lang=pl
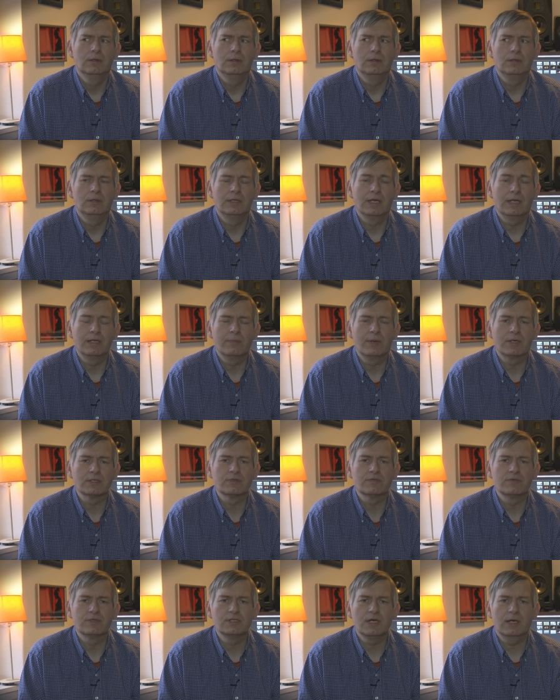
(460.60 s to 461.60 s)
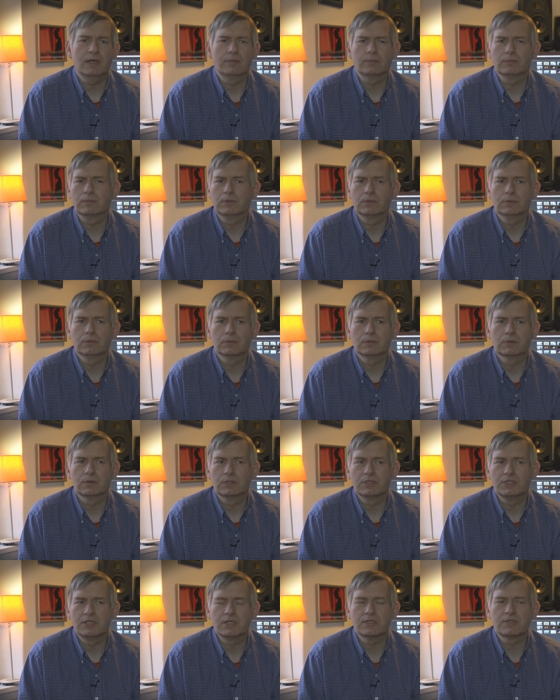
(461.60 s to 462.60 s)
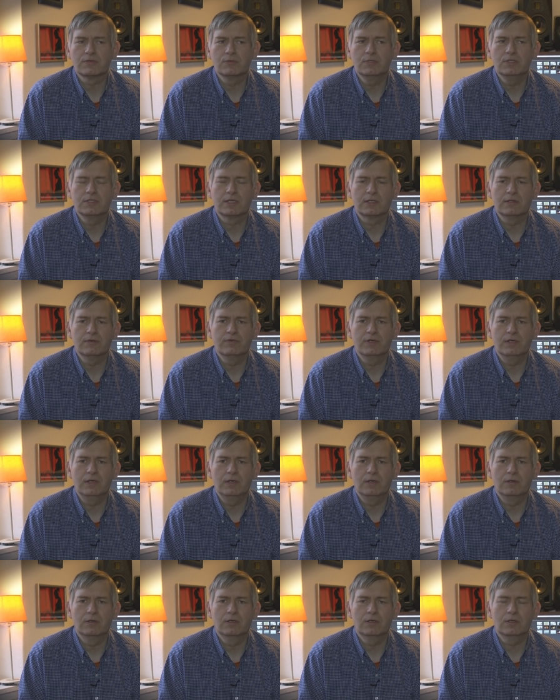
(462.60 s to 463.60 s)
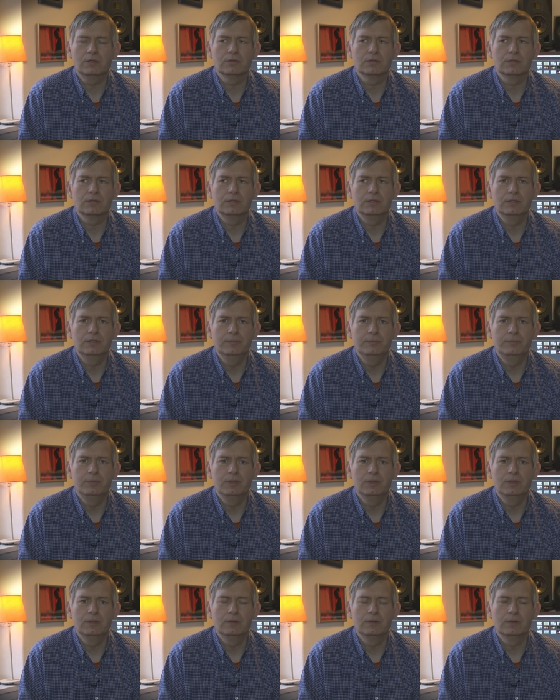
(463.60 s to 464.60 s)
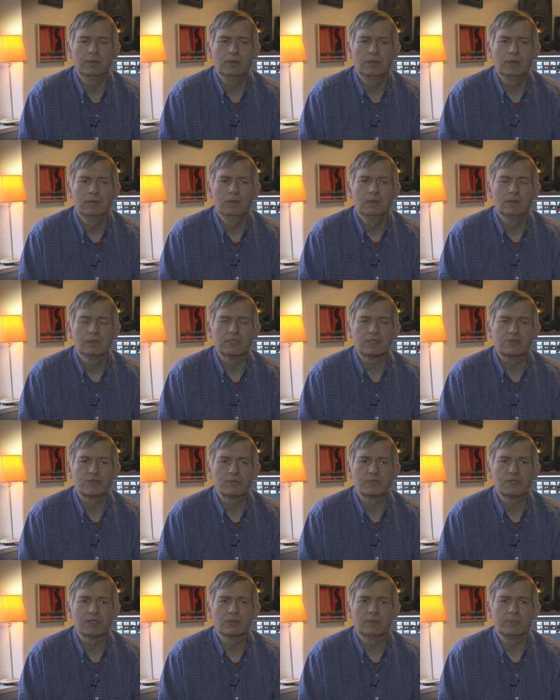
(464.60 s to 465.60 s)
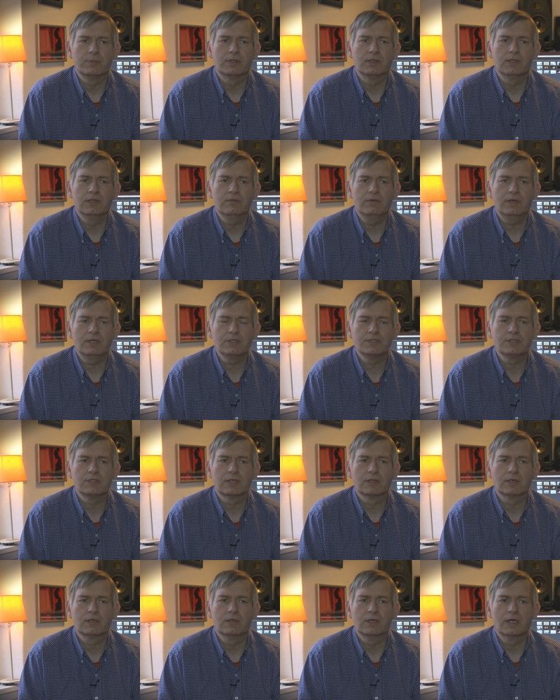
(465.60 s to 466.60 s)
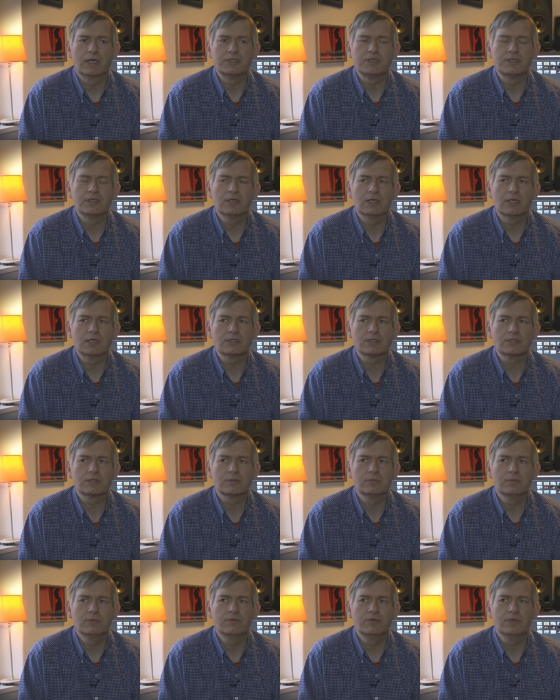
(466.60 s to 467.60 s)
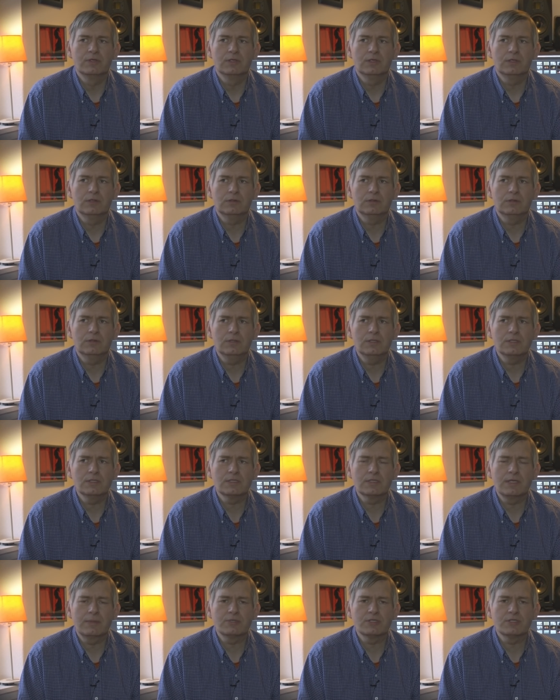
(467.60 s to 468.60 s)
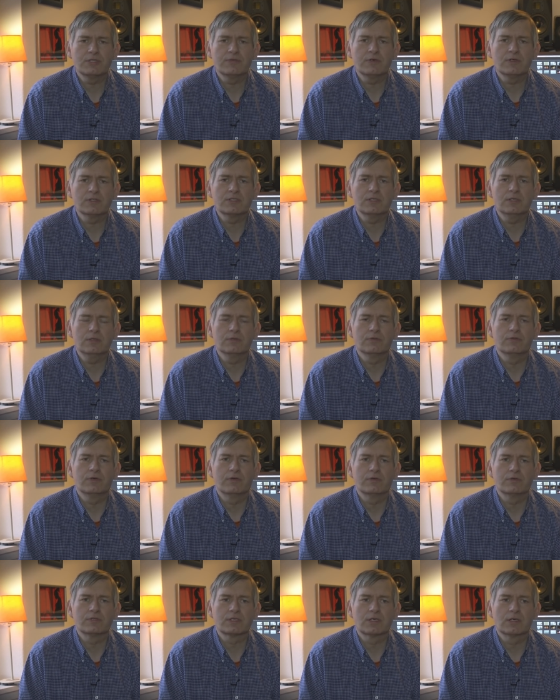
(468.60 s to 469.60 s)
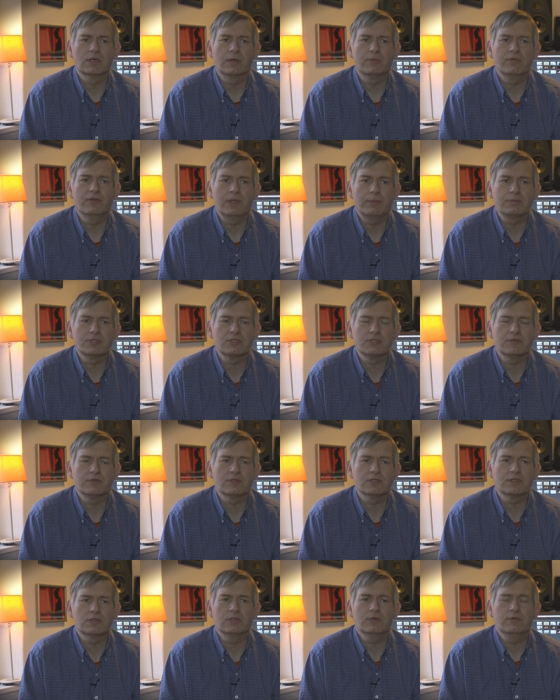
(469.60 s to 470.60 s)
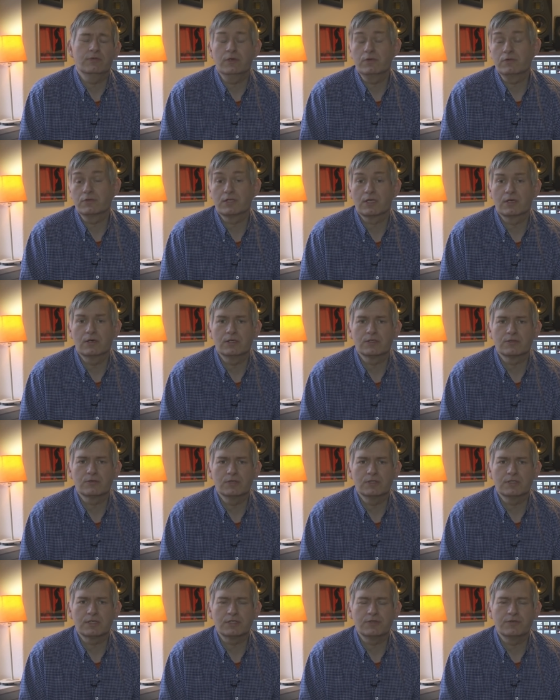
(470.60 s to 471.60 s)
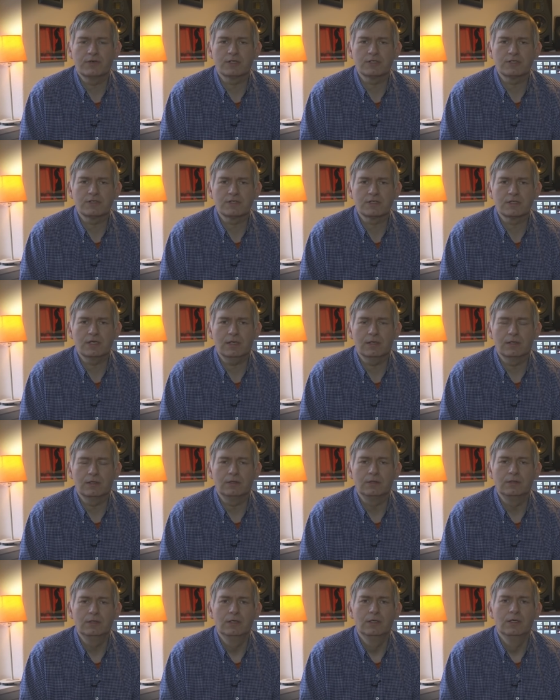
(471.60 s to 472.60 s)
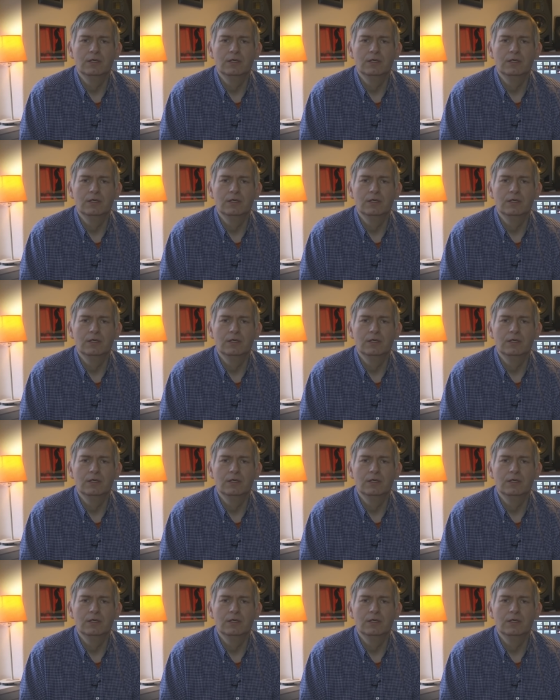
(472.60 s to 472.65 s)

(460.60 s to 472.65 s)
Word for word: ja nie bardzo wiedziałem, gdzie jest ulica Nowe Ogrody i y, Zacząłem się dopytywać, ten kolega dziennikarz mówi, no to jest naprzeciwko Sądu Wojewódzkiego. Ja mówię, naprzeciwko Sądu Wojewódzkiego jest ulica Świerczewskiego.